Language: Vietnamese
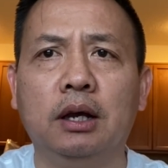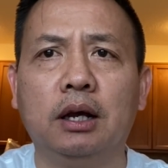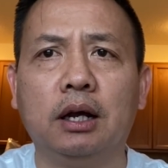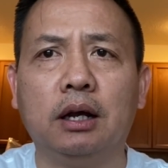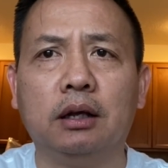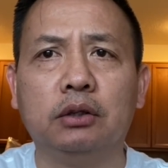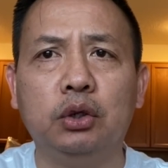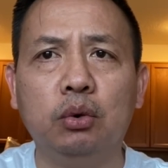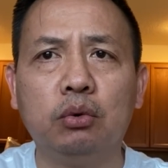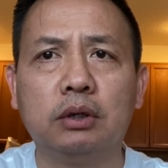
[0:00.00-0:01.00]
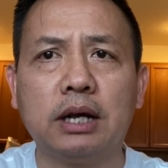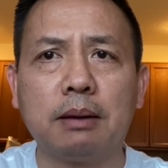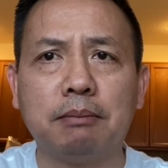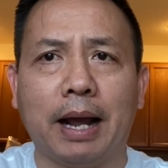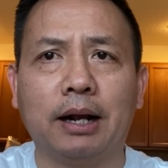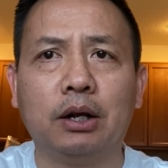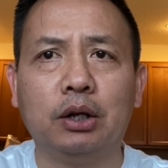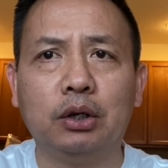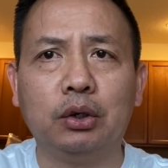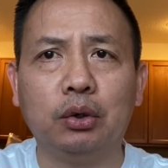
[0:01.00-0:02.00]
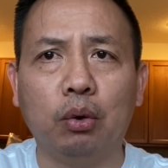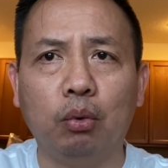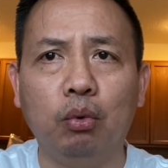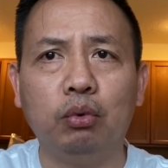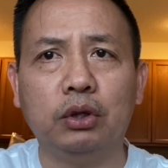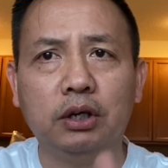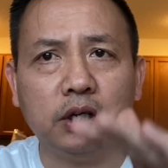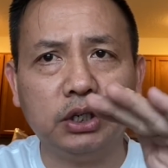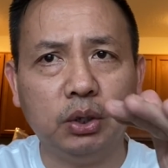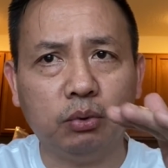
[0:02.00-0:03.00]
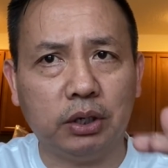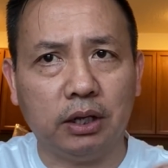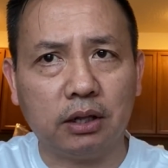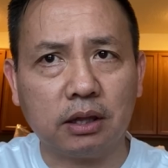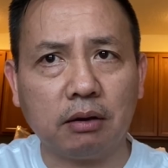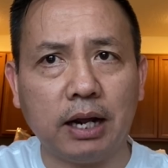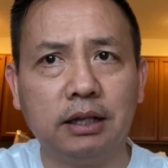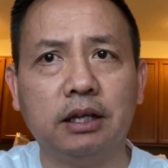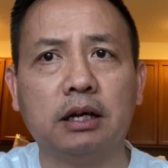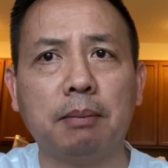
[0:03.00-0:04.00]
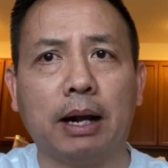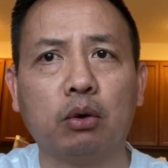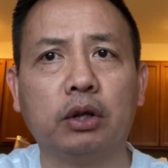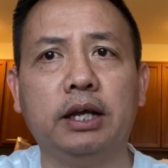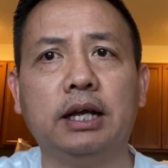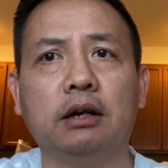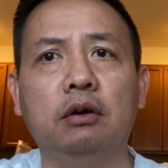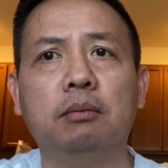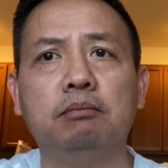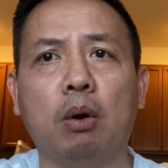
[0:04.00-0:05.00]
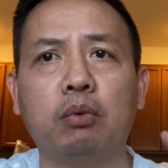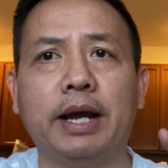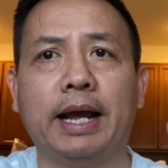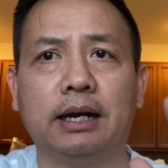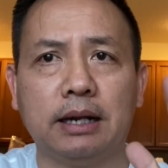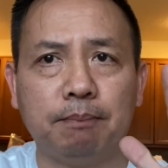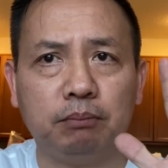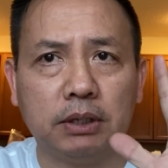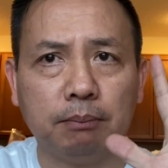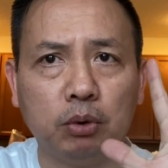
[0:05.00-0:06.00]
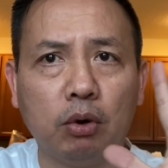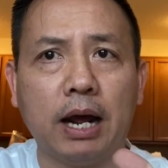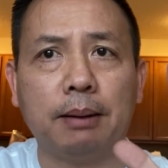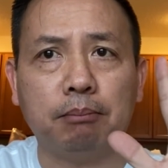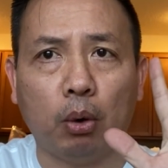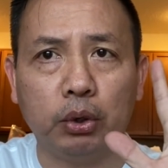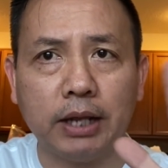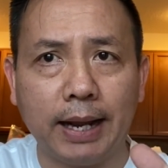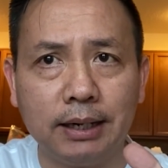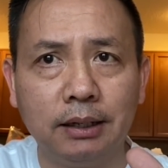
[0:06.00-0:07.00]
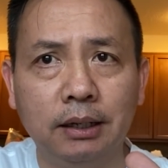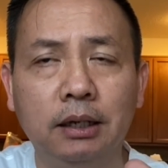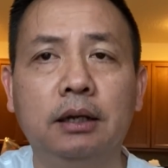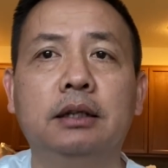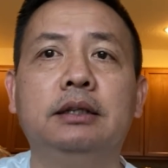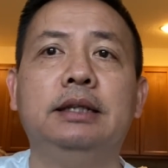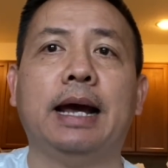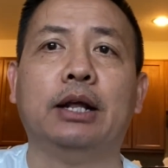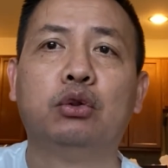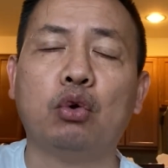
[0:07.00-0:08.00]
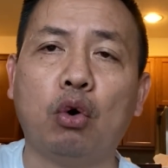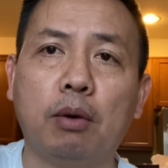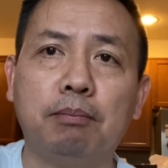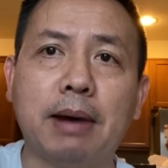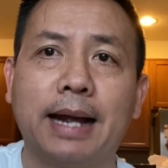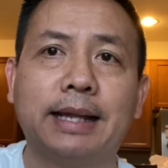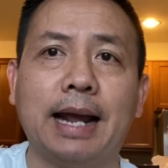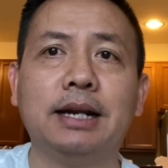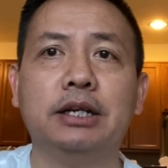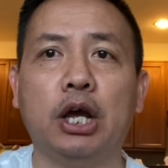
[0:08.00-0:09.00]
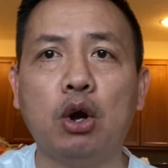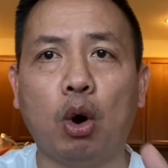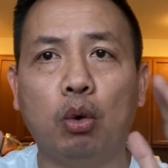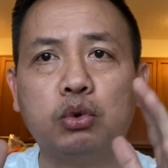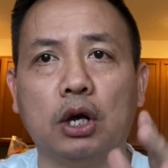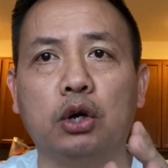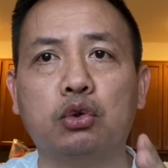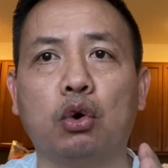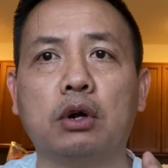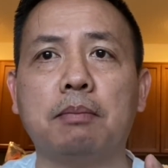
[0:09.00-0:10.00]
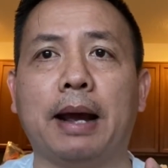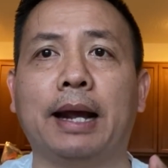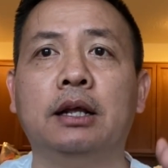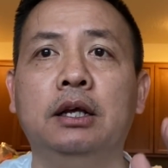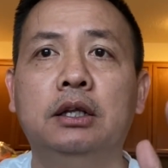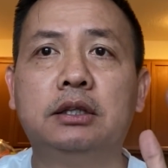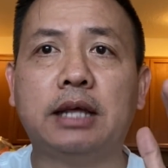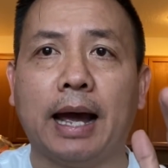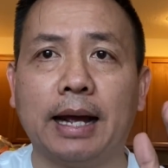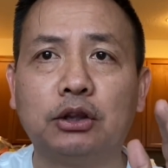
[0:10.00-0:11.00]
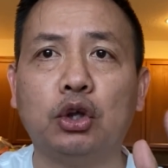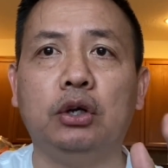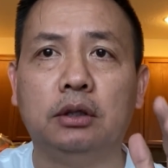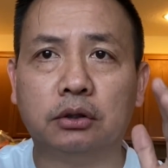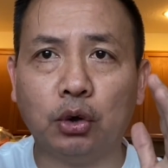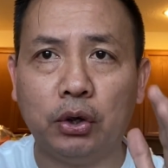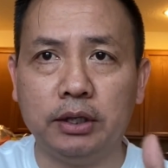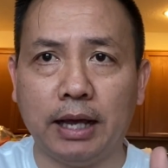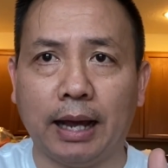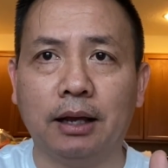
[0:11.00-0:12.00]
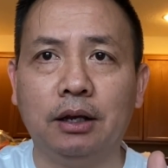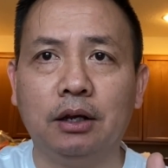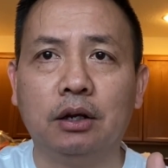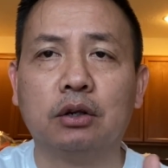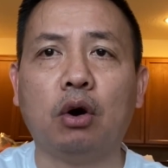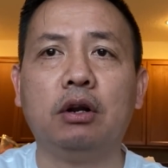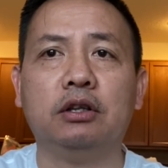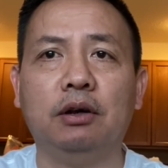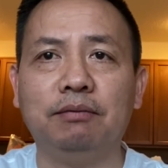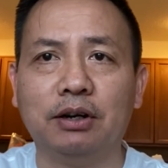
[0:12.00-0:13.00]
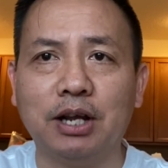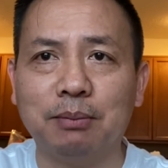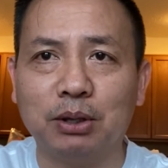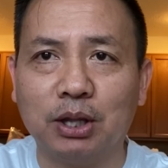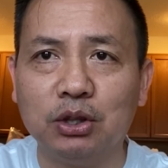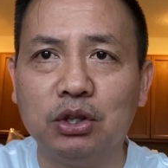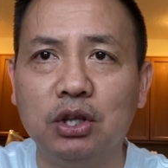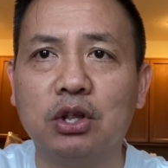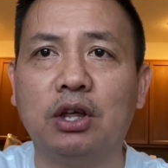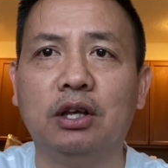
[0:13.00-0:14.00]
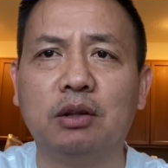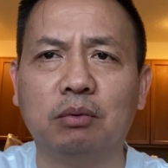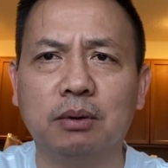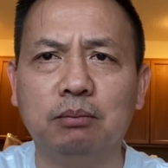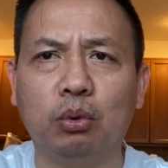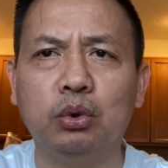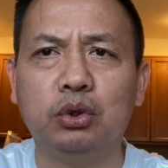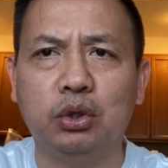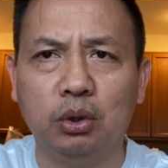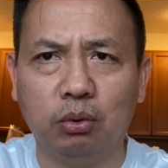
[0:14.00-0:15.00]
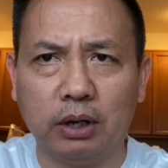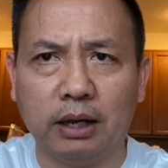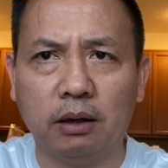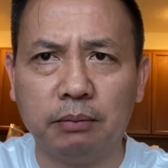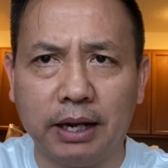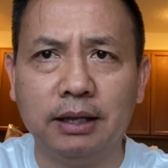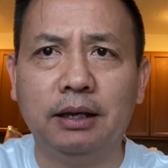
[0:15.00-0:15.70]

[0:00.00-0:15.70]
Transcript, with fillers: à, nếu các bạn đủ những cái điều kiện sau đây thì các bạn có thể nhận được một nghìn năm trăm đô la mỗi tháng và cho ba tháng để hỗ trợ cho các bạn trả tiền thuê nhà. Đó là những vấn đề mình sẽ chia sẻ trong cái buổi chiều ngày hôm nay,